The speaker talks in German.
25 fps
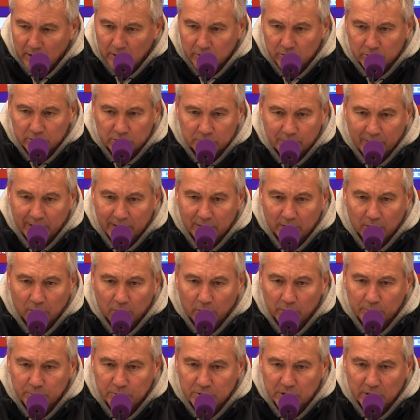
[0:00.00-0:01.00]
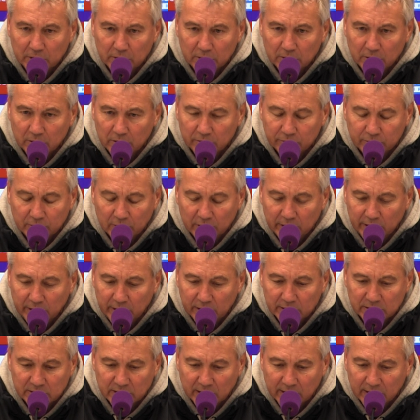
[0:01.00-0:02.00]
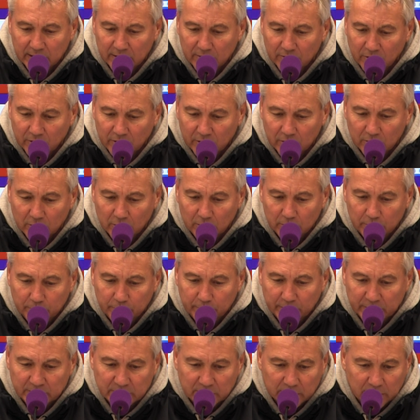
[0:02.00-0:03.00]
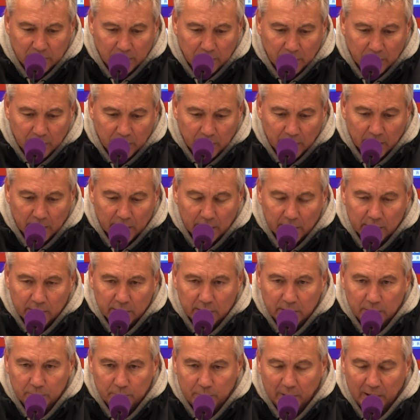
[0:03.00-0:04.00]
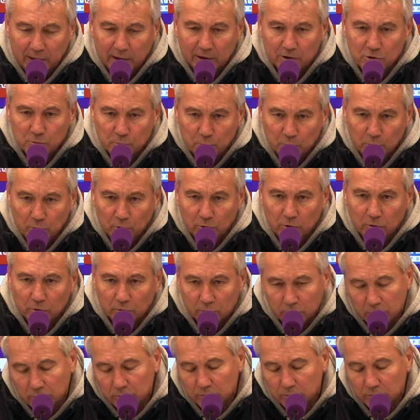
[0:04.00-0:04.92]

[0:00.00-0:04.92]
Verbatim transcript: da zweite Halbzeit auf der linken Seite, wenn er da besser die, die Bälle spielt.